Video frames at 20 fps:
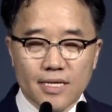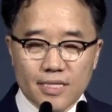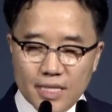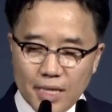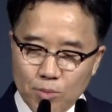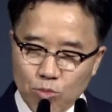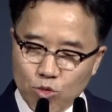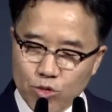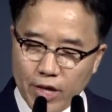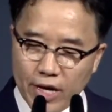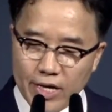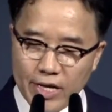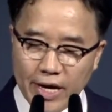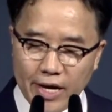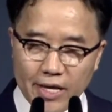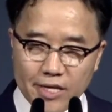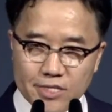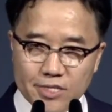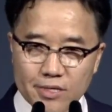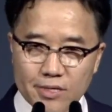디모데를
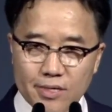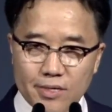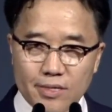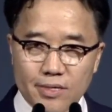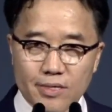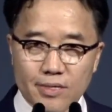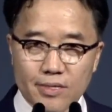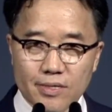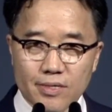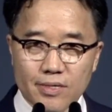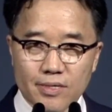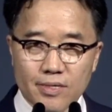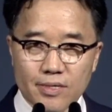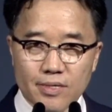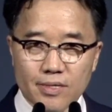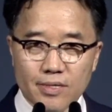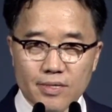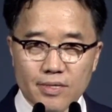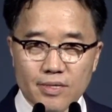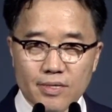향해서
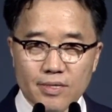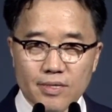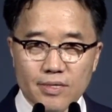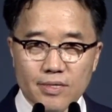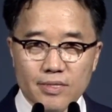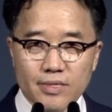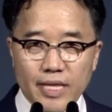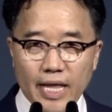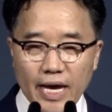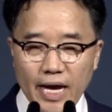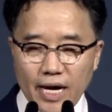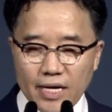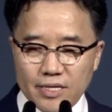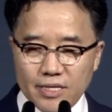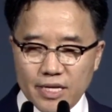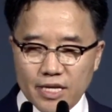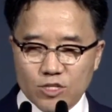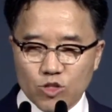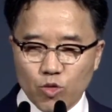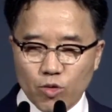내가
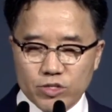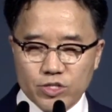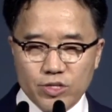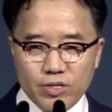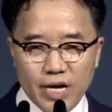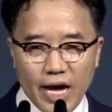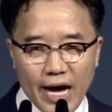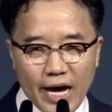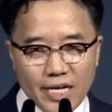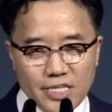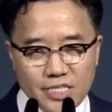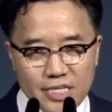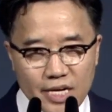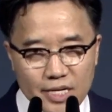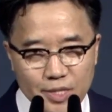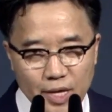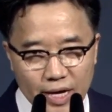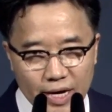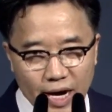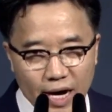은혜 속에서 강한 자가
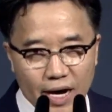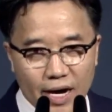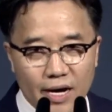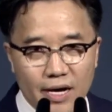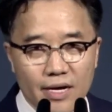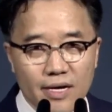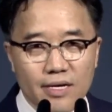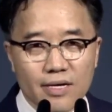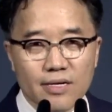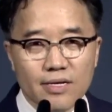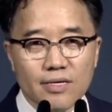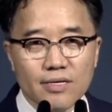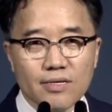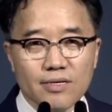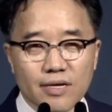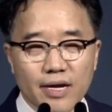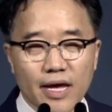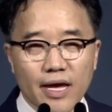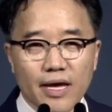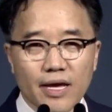되라.
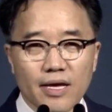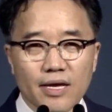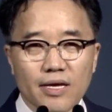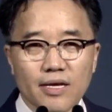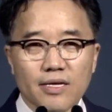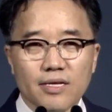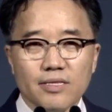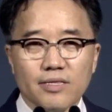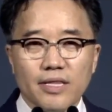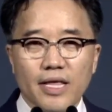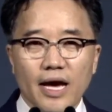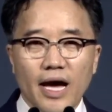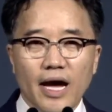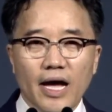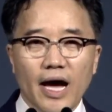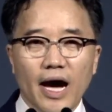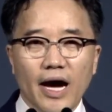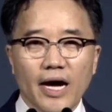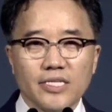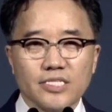그래, 내가
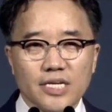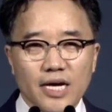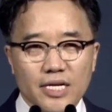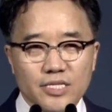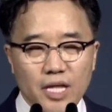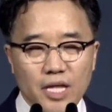강한 자가